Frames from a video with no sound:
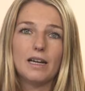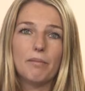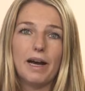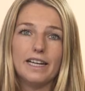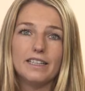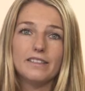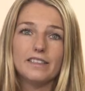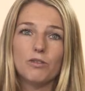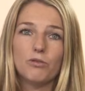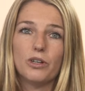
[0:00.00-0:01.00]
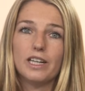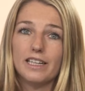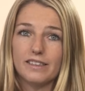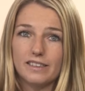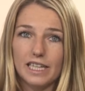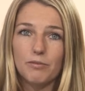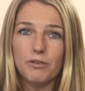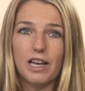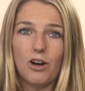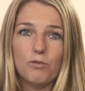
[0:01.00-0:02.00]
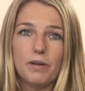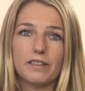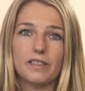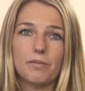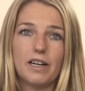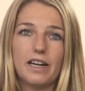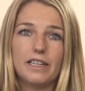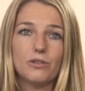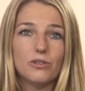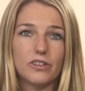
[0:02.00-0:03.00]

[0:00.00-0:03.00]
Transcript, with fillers: Beides erfordert extrem viel Aufmerksamkeit und